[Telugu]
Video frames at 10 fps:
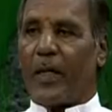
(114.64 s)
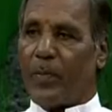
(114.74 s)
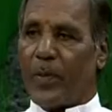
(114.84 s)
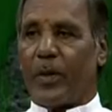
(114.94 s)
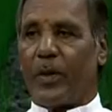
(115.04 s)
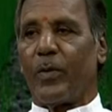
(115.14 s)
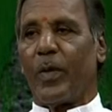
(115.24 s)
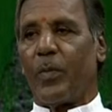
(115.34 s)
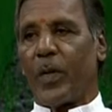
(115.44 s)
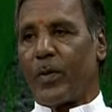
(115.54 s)
కానీ ప్రతిదీ
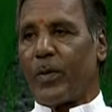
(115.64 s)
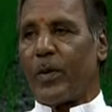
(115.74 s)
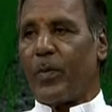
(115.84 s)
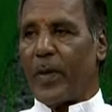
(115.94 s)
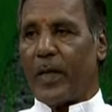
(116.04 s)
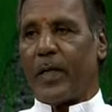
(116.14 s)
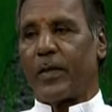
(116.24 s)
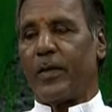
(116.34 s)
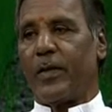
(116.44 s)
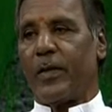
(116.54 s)
కూడా ప్రకృతిని
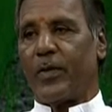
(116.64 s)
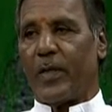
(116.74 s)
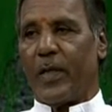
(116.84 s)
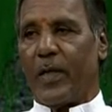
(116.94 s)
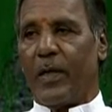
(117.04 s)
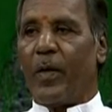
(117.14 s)
పరిరక్షణ చేస్తేనే